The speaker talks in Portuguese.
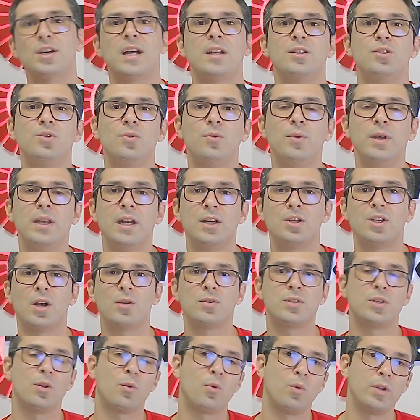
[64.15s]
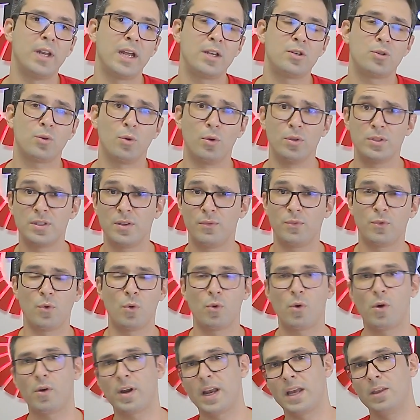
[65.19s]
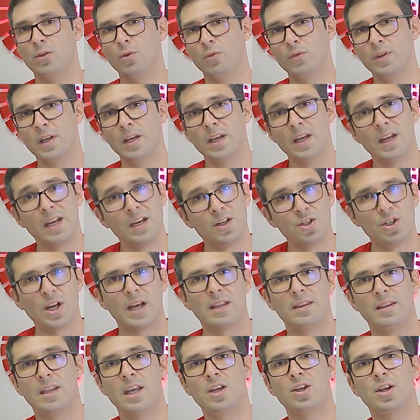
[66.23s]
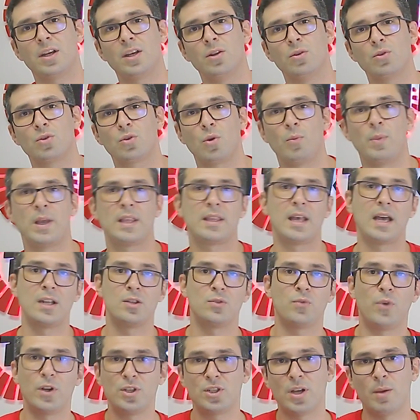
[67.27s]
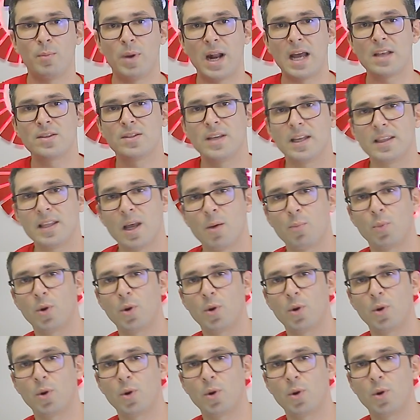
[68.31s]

já adquira já o seu Connect Conto. Se ficou qualquer dúvida, já deixa aqui nos comentários. Forte abraço e até a